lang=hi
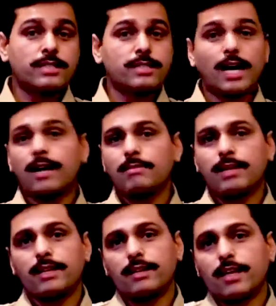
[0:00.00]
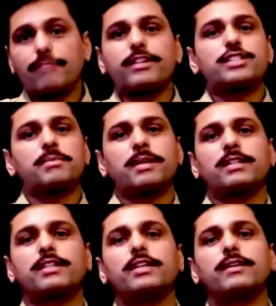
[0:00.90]
पूरे साल मैंने काफ़ी
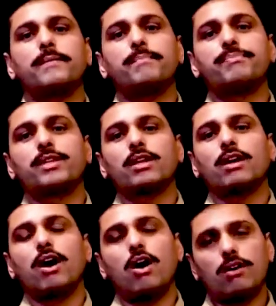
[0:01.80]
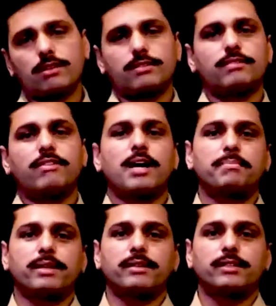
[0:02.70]
अच्छी मेहनत की और
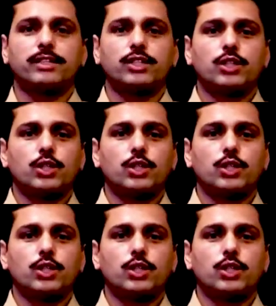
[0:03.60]
वहाँ पे